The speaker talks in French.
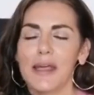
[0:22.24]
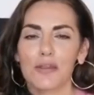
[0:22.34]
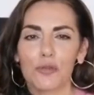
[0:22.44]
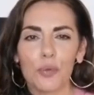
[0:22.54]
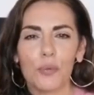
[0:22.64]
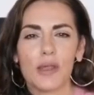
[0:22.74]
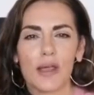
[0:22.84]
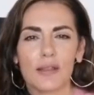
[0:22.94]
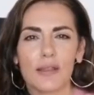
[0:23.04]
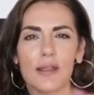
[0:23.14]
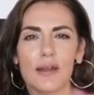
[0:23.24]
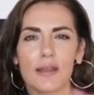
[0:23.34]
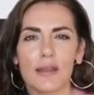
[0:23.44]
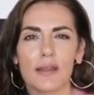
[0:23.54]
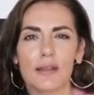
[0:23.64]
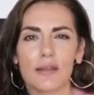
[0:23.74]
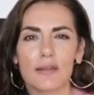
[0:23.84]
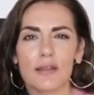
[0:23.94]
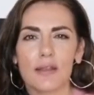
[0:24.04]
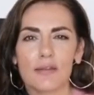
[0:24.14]
Et ce premier quartier, il est très
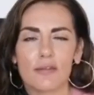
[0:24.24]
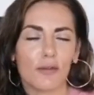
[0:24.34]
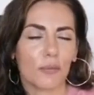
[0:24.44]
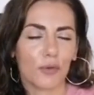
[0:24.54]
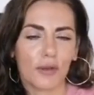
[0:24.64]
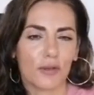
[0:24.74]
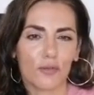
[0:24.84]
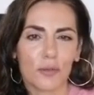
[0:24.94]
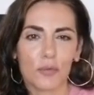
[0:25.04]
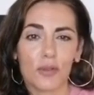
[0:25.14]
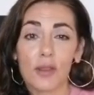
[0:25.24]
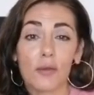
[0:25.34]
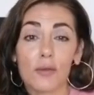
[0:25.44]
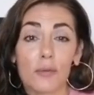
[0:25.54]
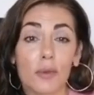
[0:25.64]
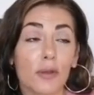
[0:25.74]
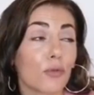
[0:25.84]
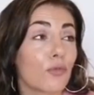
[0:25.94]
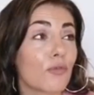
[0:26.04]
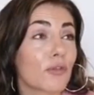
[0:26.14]
intéressant. et tu vas me dire, euh, ben,
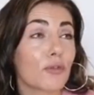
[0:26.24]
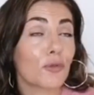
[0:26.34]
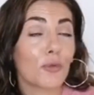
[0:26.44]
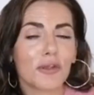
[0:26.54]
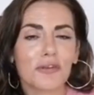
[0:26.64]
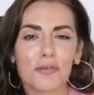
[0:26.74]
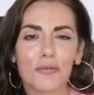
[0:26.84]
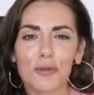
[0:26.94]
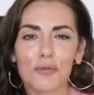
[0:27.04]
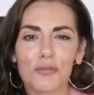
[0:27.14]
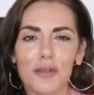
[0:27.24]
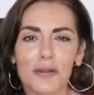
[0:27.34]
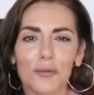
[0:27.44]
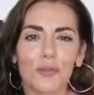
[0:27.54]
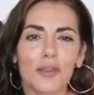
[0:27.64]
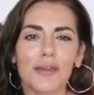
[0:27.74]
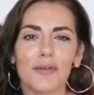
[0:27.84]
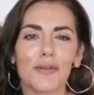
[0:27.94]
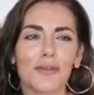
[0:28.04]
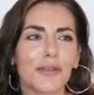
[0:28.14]
de toute façon, toi, à chaque fois, tu viens nous dire
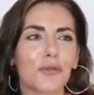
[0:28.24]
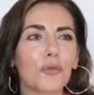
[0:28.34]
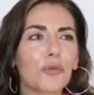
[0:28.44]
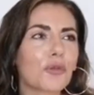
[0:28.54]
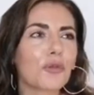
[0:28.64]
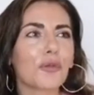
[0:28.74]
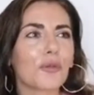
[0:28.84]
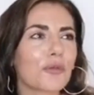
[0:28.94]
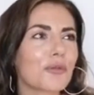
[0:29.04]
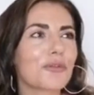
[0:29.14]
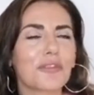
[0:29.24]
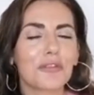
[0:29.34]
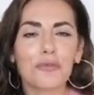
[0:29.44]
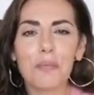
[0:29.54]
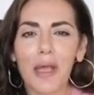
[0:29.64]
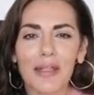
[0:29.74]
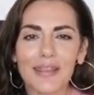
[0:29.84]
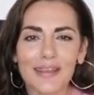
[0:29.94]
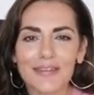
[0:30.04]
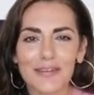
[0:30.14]
euh, des trucs. Euh, c'est super
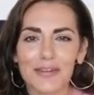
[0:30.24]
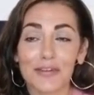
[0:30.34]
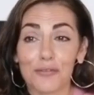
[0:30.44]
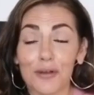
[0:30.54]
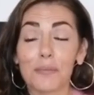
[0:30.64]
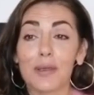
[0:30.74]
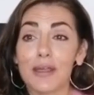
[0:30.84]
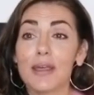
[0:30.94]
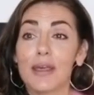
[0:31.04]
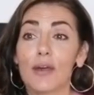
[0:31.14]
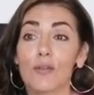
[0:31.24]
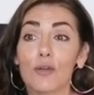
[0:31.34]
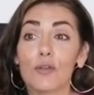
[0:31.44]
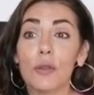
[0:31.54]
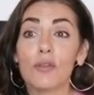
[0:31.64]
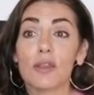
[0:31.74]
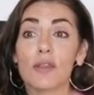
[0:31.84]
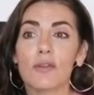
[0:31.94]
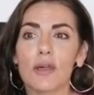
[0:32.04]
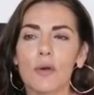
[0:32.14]
intéressant à chaque fois, mais franchement,
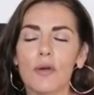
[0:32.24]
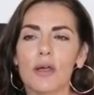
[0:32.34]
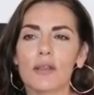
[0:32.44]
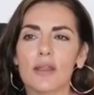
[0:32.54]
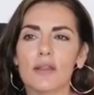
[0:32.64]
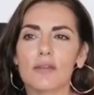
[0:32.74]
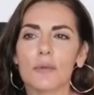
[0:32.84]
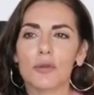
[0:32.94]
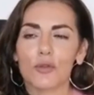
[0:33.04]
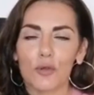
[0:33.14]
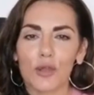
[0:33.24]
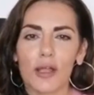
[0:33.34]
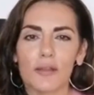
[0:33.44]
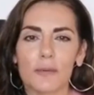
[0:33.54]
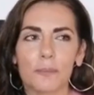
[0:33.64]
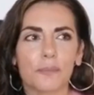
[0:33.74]
c'est vraiment intéressant parce que regarde.